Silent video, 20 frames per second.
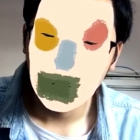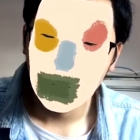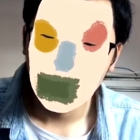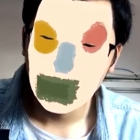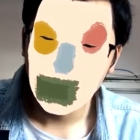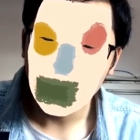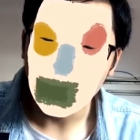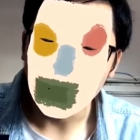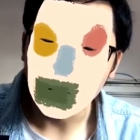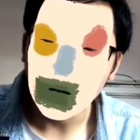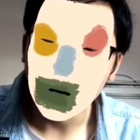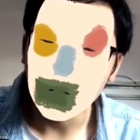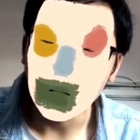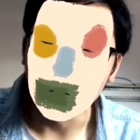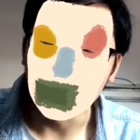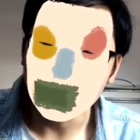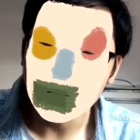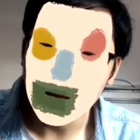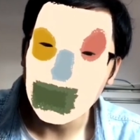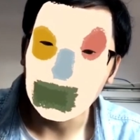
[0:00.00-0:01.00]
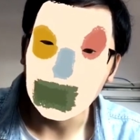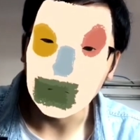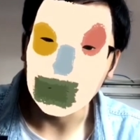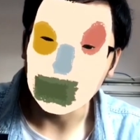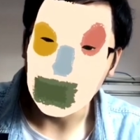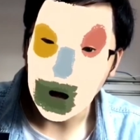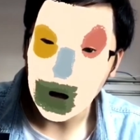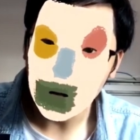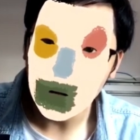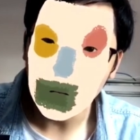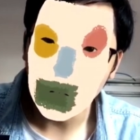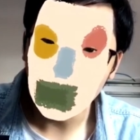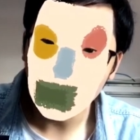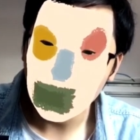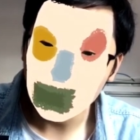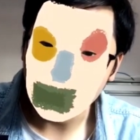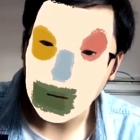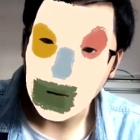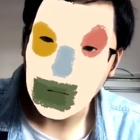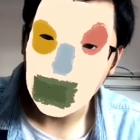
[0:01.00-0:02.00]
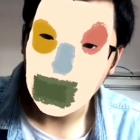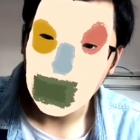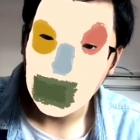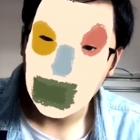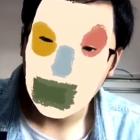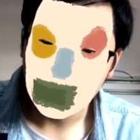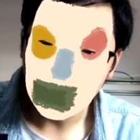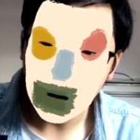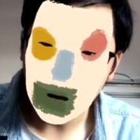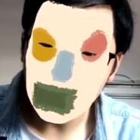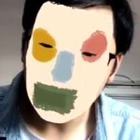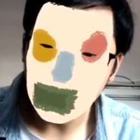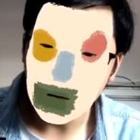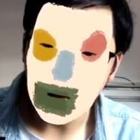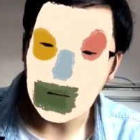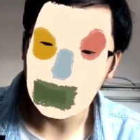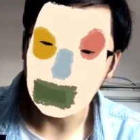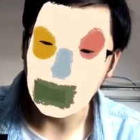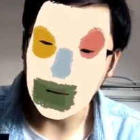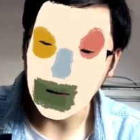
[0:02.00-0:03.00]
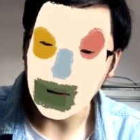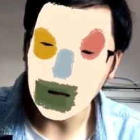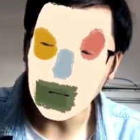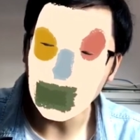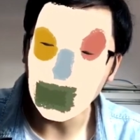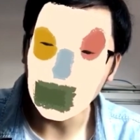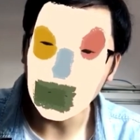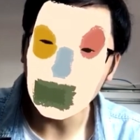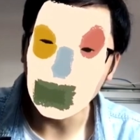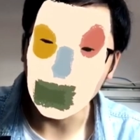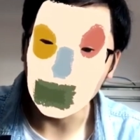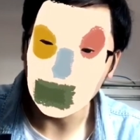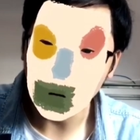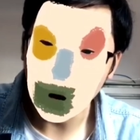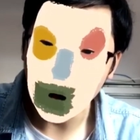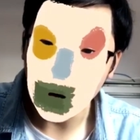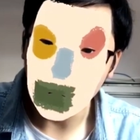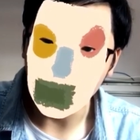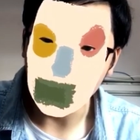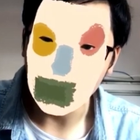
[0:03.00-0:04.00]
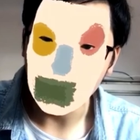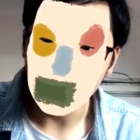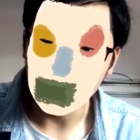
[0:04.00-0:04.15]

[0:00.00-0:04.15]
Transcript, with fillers: Mấy bạn coi thử xem mình nói có đúng không nha Khi mà bạn có một cái mục tiêu